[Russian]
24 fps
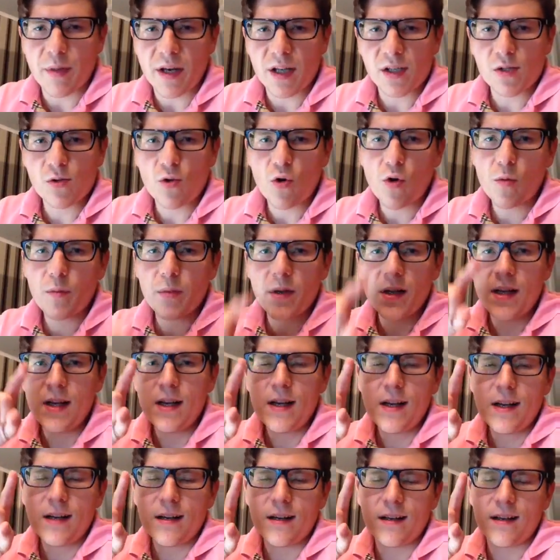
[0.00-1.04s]
перископа
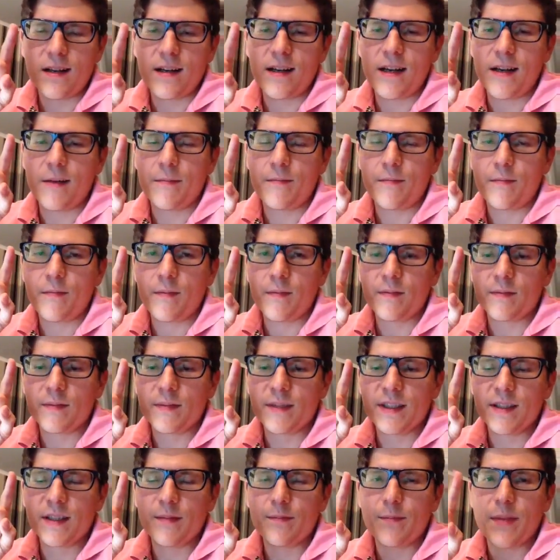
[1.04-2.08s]

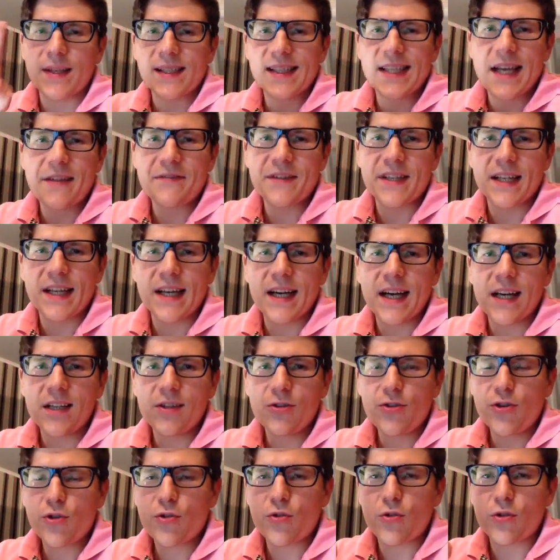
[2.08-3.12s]
ну, поставьте
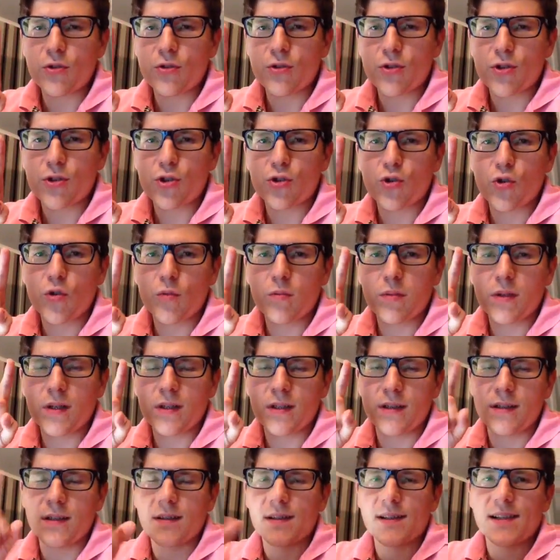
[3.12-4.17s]
галочку,
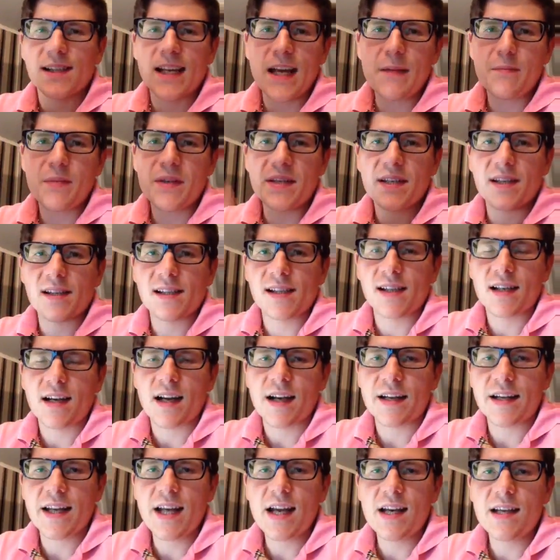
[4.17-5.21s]
чтобы записи
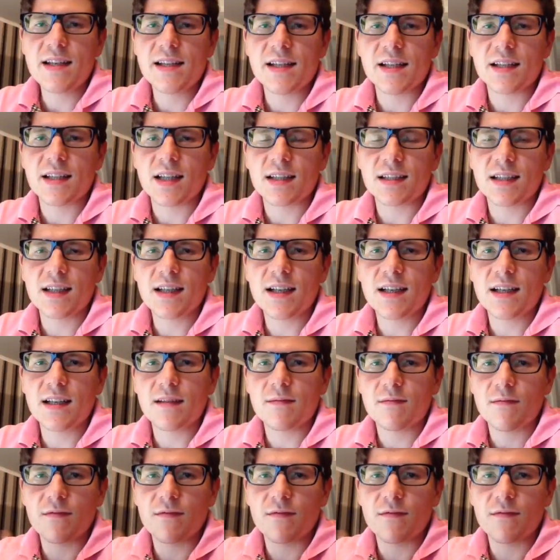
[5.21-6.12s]
сохранялись, и тогда